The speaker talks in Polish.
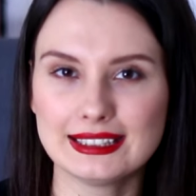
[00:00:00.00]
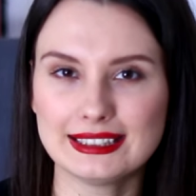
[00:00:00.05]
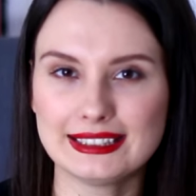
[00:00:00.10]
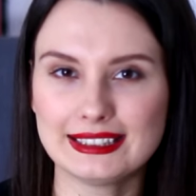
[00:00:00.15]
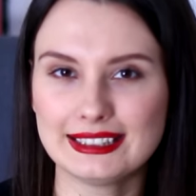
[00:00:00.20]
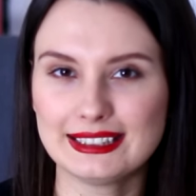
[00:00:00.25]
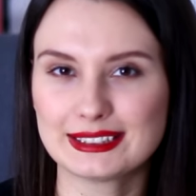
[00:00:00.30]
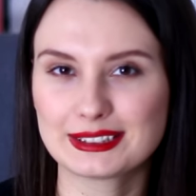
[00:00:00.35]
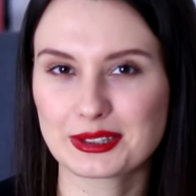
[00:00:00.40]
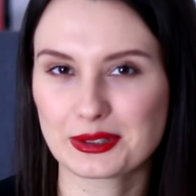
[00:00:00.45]

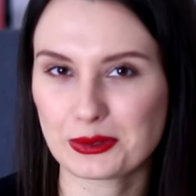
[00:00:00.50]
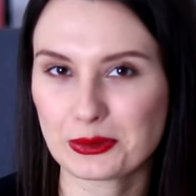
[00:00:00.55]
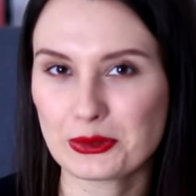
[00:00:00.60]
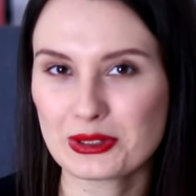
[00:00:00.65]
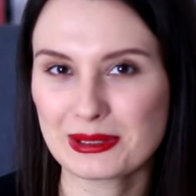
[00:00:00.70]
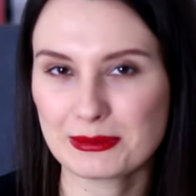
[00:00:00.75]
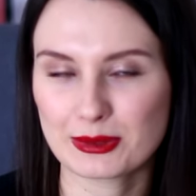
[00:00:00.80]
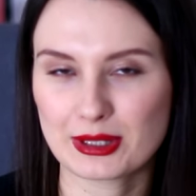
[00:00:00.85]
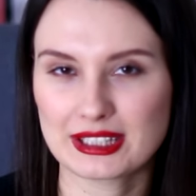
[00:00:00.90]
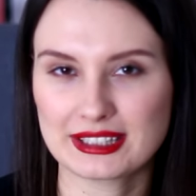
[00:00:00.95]
I co roku
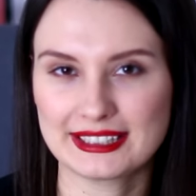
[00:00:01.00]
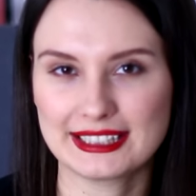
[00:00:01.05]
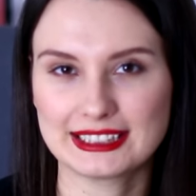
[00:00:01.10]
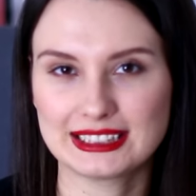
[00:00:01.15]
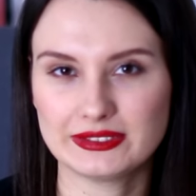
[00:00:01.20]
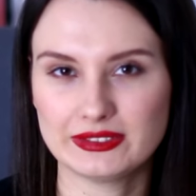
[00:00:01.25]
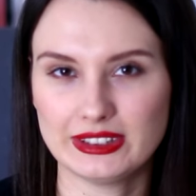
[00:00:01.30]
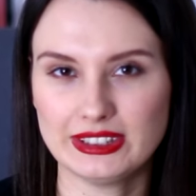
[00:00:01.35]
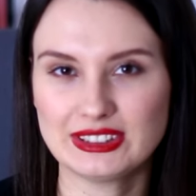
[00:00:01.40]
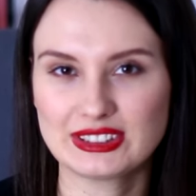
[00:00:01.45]
nie mogę się
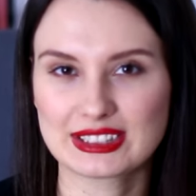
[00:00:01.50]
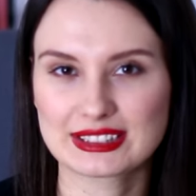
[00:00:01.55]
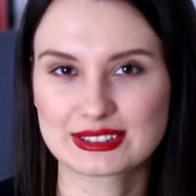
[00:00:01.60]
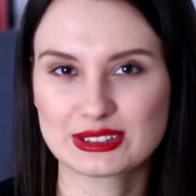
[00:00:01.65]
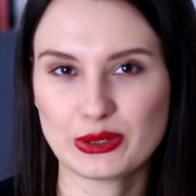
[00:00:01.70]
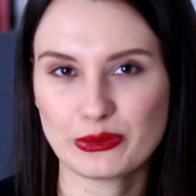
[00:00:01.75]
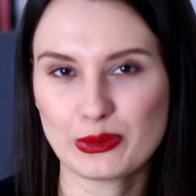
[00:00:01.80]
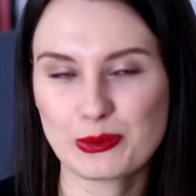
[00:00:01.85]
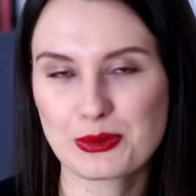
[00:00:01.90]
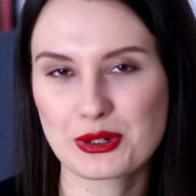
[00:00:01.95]
nadziwić, że
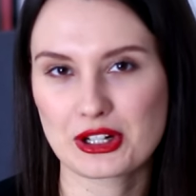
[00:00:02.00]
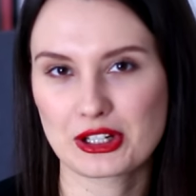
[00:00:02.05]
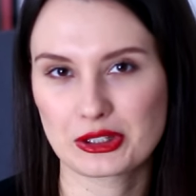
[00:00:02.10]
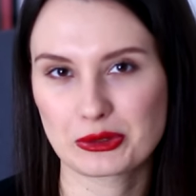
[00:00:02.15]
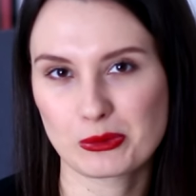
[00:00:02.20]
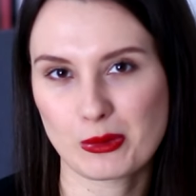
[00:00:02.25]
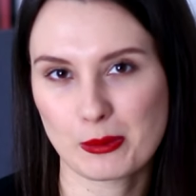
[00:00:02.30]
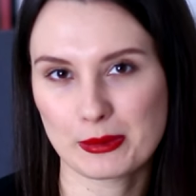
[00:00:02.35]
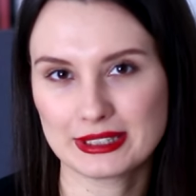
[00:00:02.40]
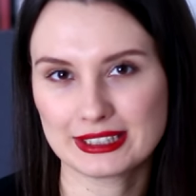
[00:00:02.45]
znowu
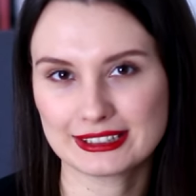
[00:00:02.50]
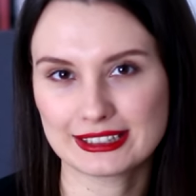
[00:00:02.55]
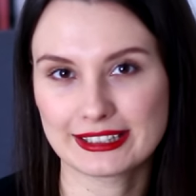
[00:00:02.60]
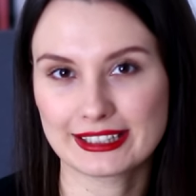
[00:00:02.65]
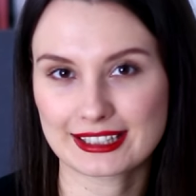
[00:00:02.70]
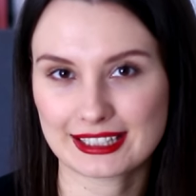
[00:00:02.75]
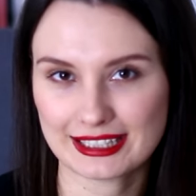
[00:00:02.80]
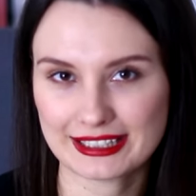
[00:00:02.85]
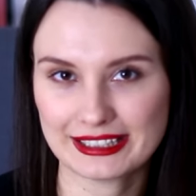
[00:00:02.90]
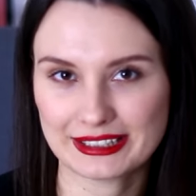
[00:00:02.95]
przyszedł moment na
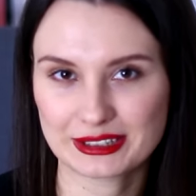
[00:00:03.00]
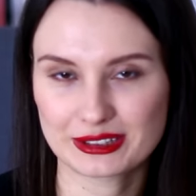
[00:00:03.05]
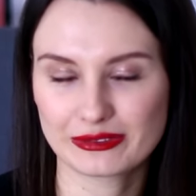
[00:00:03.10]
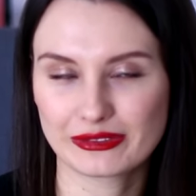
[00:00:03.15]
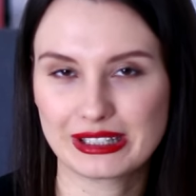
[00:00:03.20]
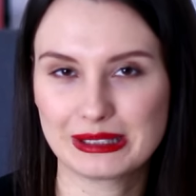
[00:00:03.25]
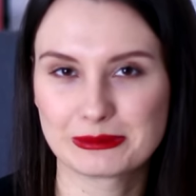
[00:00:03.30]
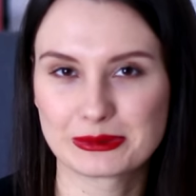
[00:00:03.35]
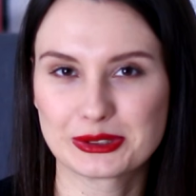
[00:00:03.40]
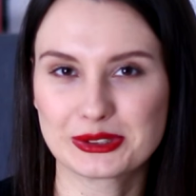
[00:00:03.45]
nagranie tego
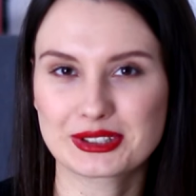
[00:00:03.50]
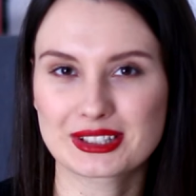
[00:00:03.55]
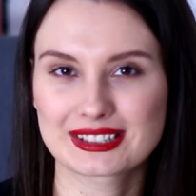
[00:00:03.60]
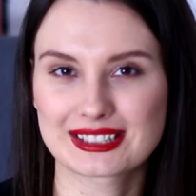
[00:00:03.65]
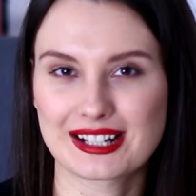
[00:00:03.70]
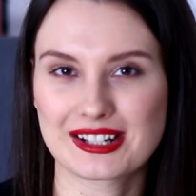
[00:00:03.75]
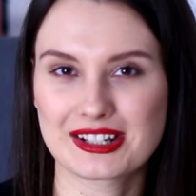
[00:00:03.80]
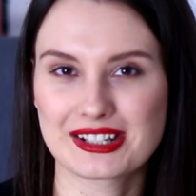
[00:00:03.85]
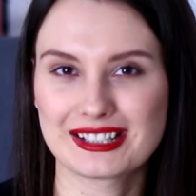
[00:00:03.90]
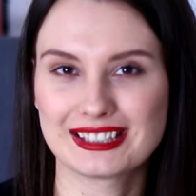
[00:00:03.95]
filmu, to
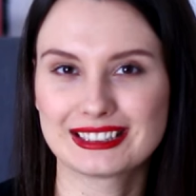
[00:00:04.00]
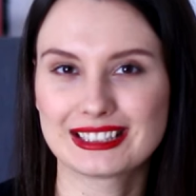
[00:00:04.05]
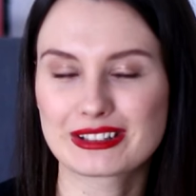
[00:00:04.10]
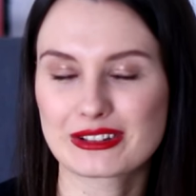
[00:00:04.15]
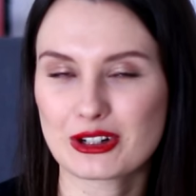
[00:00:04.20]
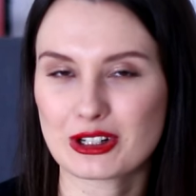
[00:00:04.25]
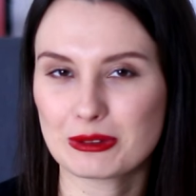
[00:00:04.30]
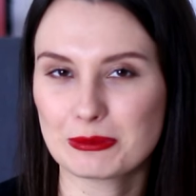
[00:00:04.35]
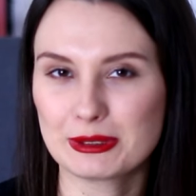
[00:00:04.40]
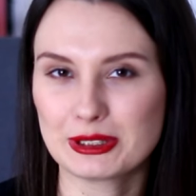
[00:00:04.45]
znaczy ten
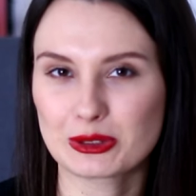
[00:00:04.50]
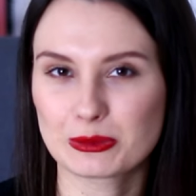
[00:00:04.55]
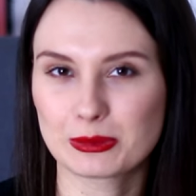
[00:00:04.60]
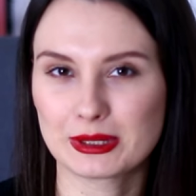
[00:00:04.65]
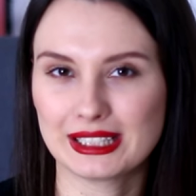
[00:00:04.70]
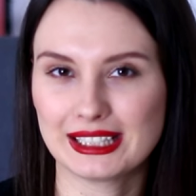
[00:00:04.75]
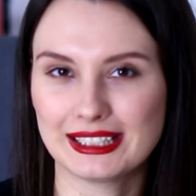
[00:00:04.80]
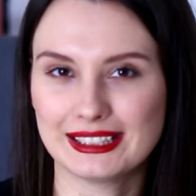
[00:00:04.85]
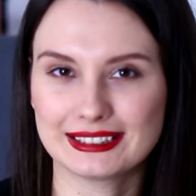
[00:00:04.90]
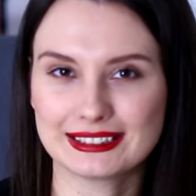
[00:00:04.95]
rok minął
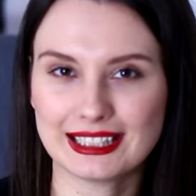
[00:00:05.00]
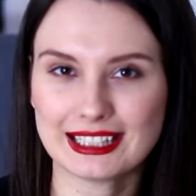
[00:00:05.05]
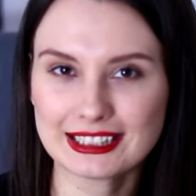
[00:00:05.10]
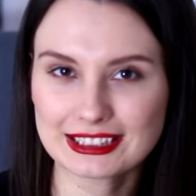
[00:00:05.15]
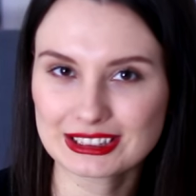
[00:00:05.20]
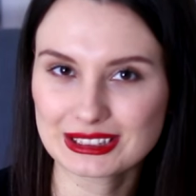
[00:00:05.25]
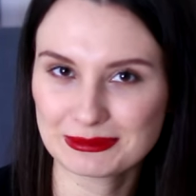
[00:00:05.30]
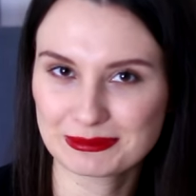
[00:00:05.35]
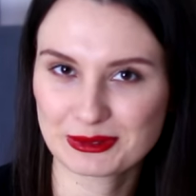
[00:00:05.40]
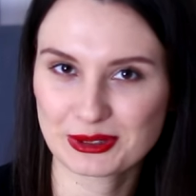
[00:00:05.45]
mi tak
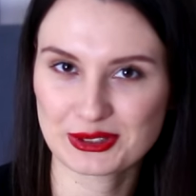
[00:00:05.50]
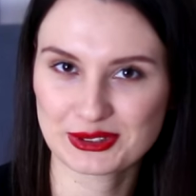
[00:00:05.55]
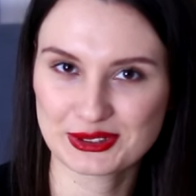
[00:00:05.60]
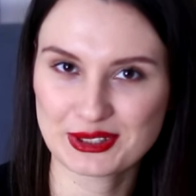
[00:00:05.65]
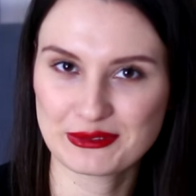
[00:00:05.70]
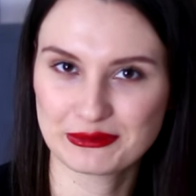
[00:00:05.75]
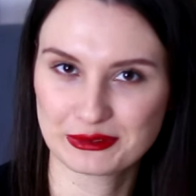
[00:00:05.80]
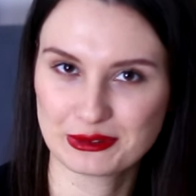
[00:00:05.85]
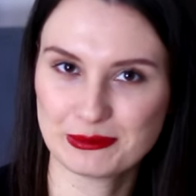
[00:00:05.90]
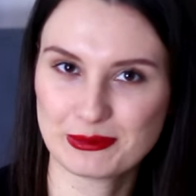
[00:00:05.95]
szybko
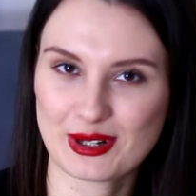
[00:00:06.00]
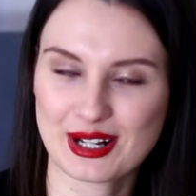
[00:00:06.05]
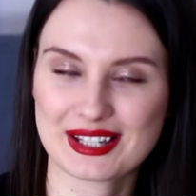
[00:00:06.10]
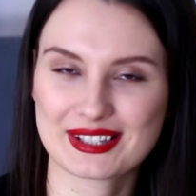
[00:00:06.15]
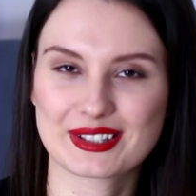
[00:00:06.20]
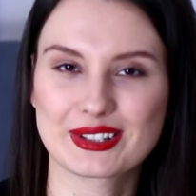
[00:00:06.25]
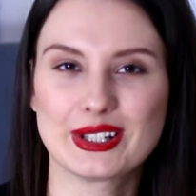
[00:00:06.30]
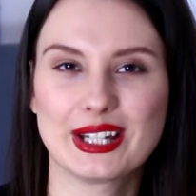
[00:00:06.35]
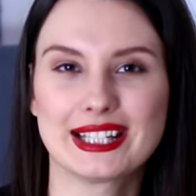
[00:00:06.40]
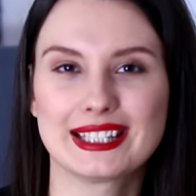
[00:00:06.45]
znowu, po
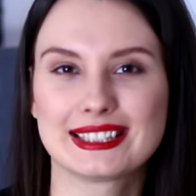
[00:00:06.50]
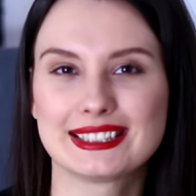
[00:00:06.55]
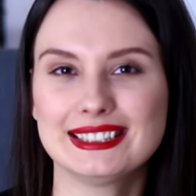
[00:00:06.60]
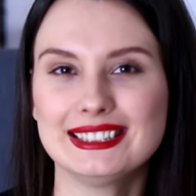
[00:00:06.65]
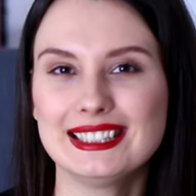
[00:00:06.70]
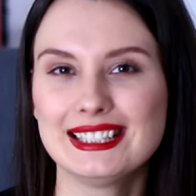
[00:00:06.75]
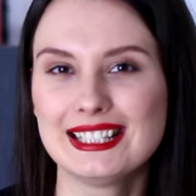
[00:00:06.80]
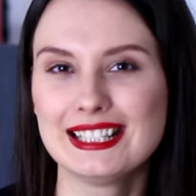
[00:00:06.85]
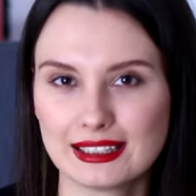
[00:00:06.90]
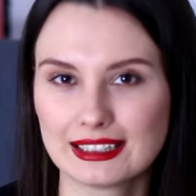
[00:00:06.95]
raz
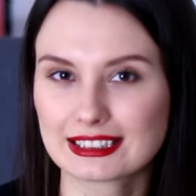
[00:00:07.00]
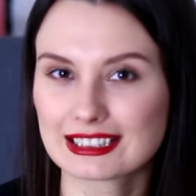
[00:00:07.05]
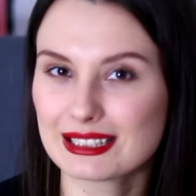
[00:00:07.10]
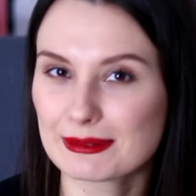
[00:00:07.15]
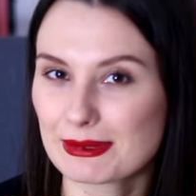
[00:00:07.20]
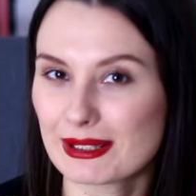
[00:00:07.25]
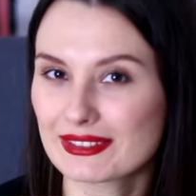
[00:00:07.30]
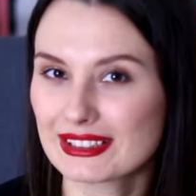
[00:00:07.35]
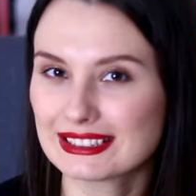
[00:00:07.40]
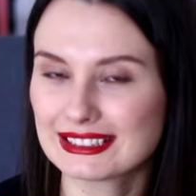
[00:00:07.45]
kolejny, że
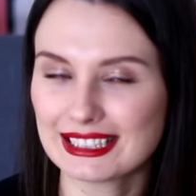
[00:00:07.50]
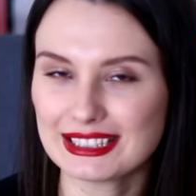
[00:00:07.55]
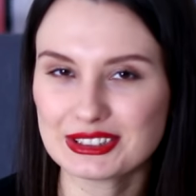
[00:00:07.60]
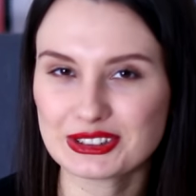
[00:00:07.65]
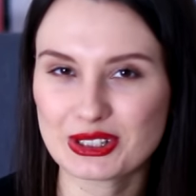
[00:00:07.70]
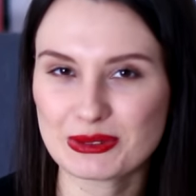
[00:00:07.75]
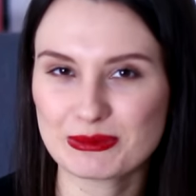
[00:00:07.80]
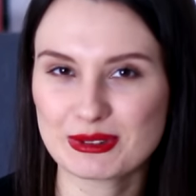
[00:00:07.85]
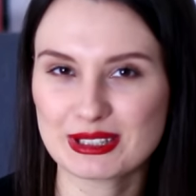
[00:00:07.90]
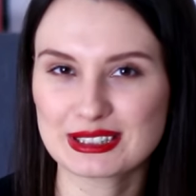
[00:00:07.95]
naprawdę
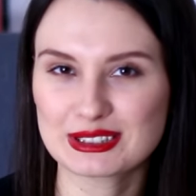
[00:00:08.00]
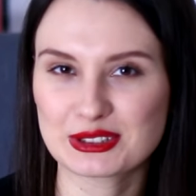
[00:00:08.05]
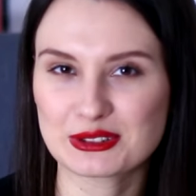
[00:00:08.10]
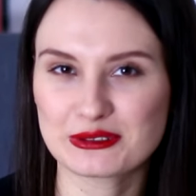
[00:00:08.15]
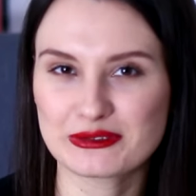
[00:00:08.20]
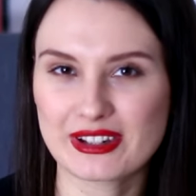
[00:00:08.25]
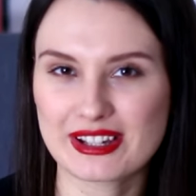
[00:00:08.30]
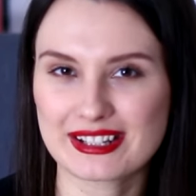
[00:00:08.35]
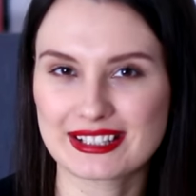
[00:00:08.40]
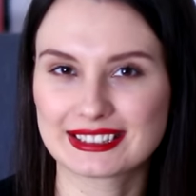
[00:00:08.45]
ciężko mi jest to
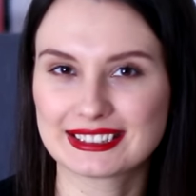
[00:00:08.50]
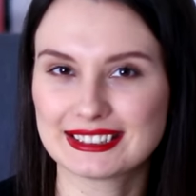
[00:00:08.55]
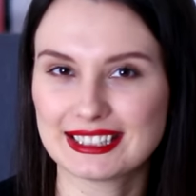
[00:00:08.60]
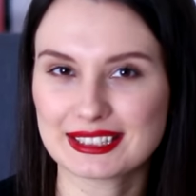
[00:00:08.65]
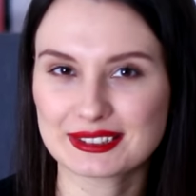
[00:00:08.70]
uwierzyć.